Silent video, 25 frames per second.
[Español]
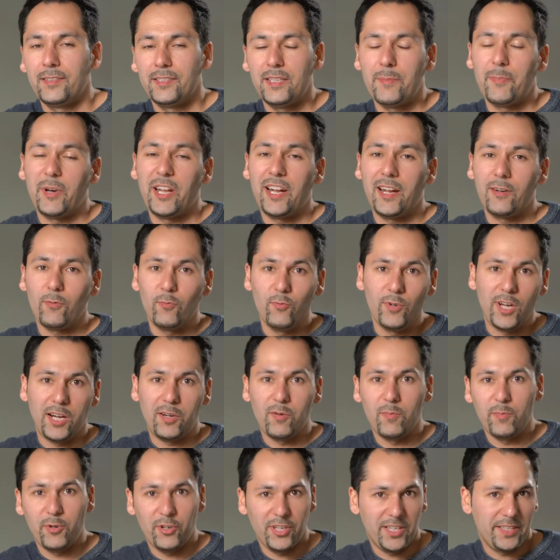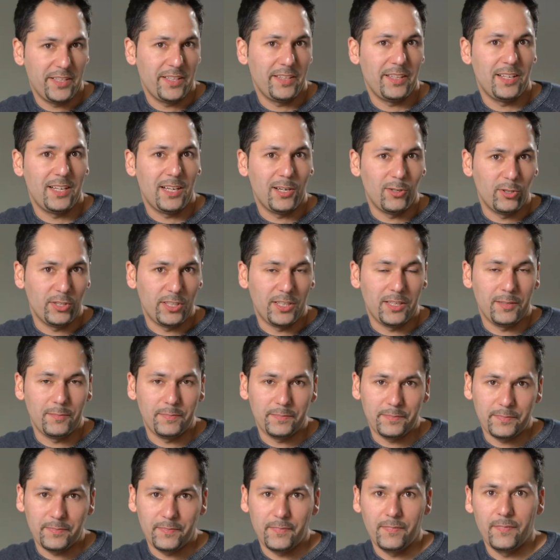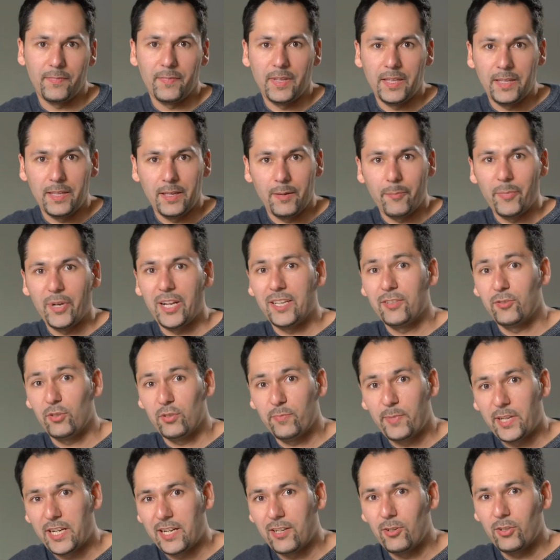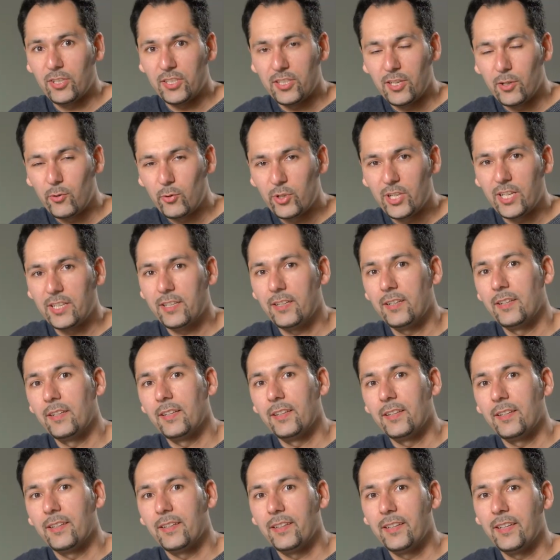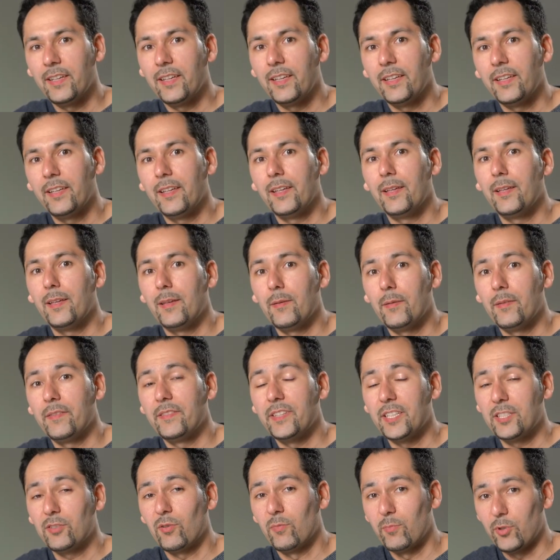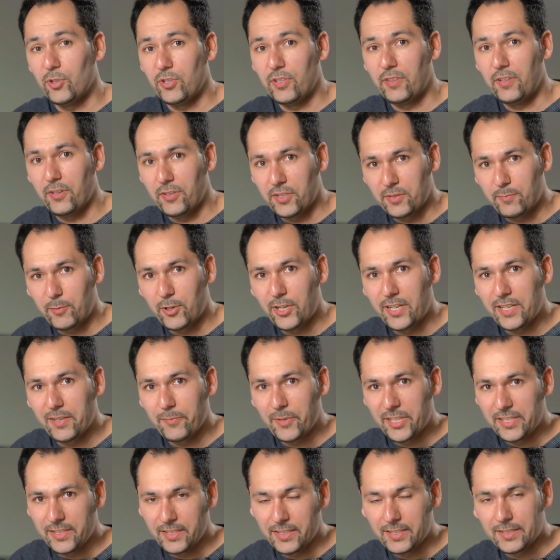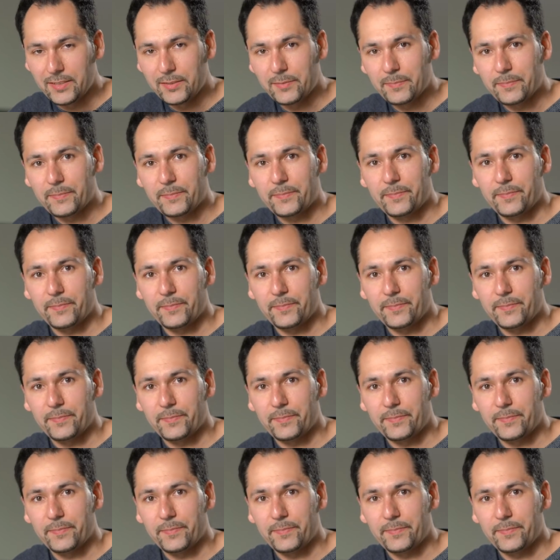separar una componente de la otra. Para esto es para lo que se usan eh, descomposiciones polarimétricas.